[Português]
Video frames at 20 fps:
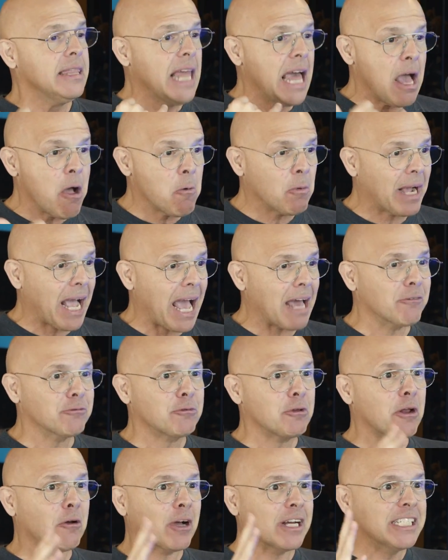não, cara,
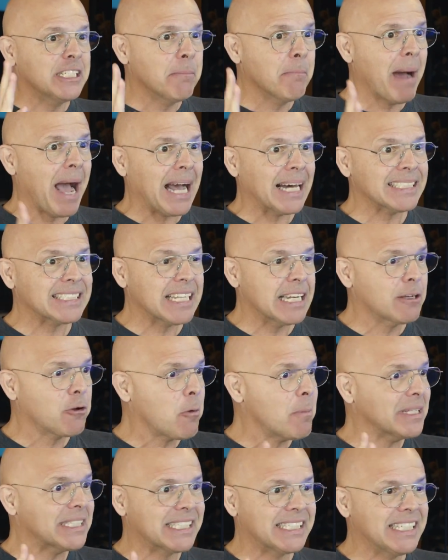teu negócio é de massa. Ele,
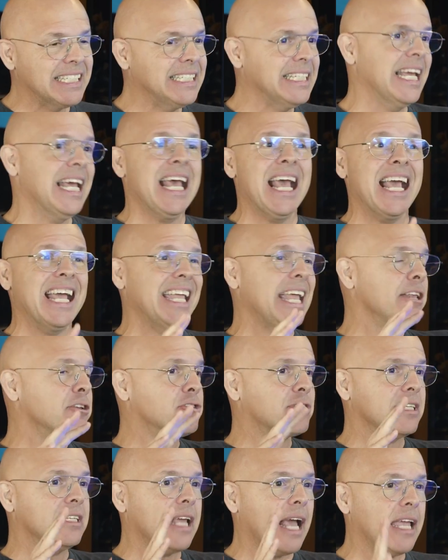como assim? E,
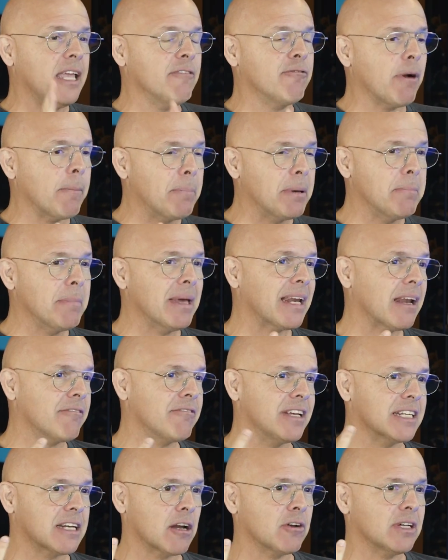gente, e, aí foi a primeira
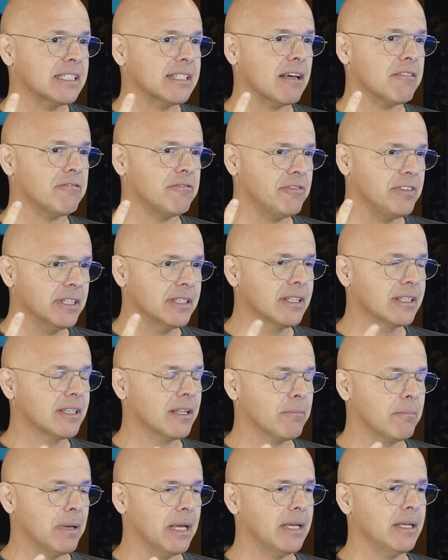vez na nossa vida
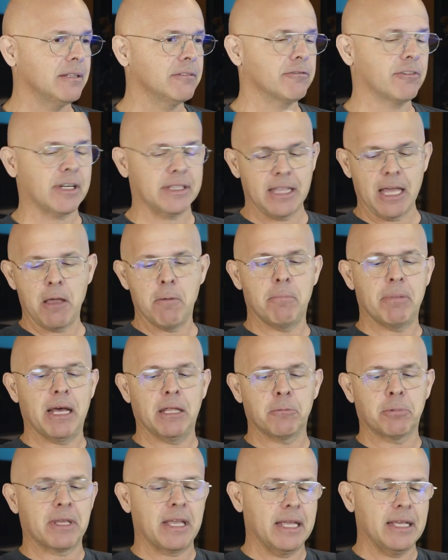também, fico até
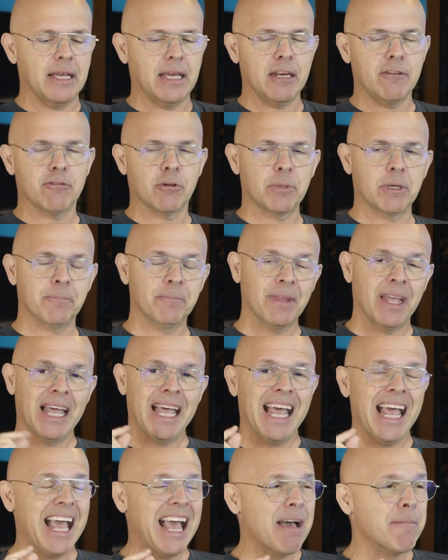arrepiado, porque é incrível mesmo.
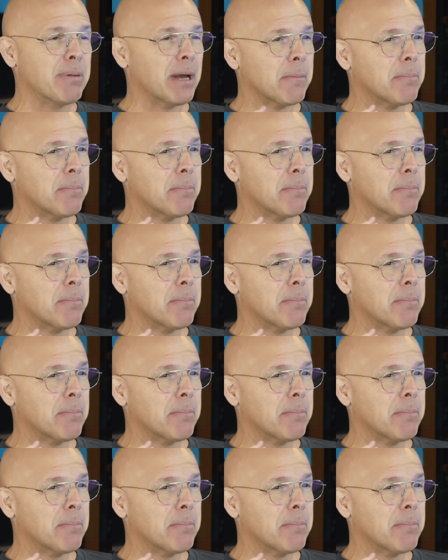Pela